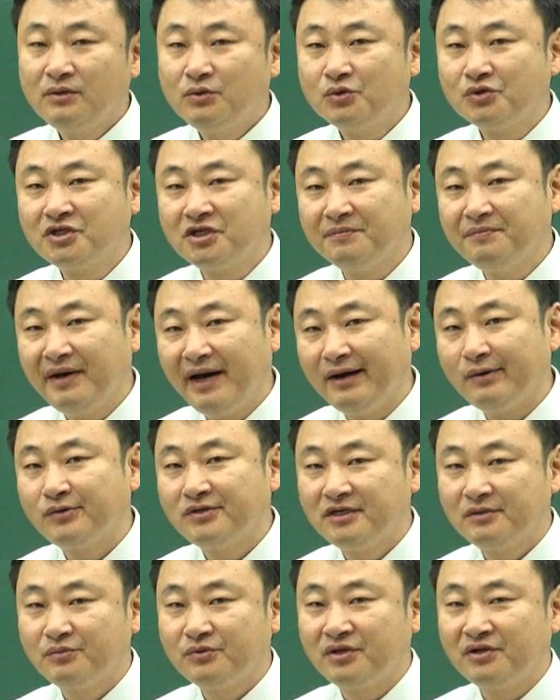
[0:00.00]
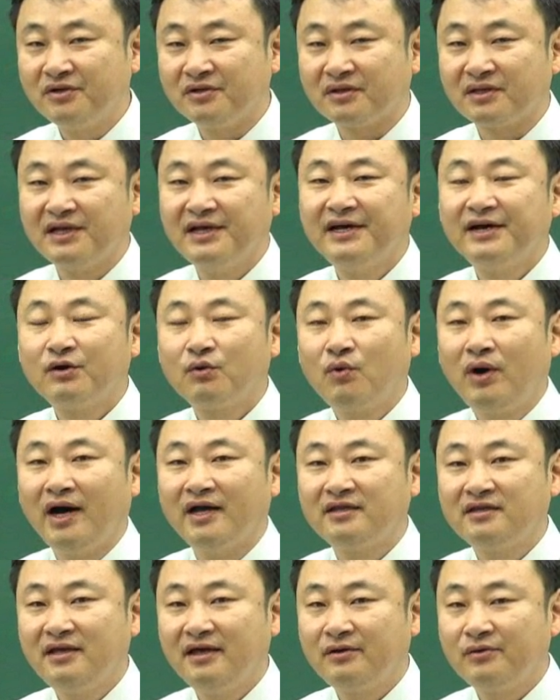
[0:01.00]
60하루째부터는
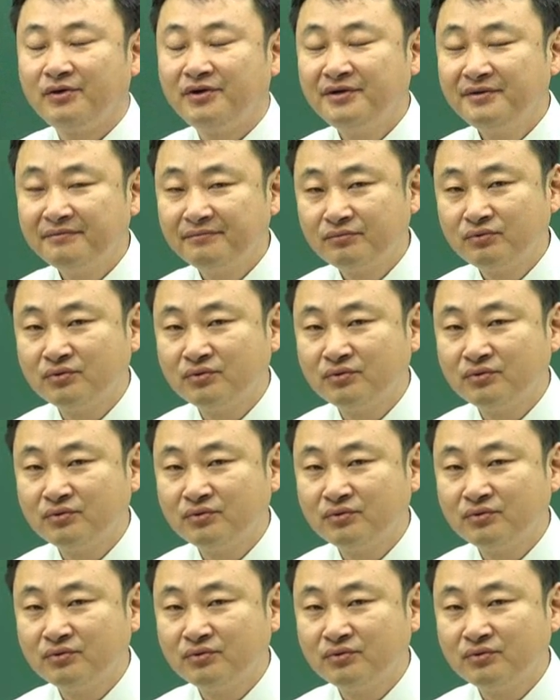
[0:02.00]
과태료를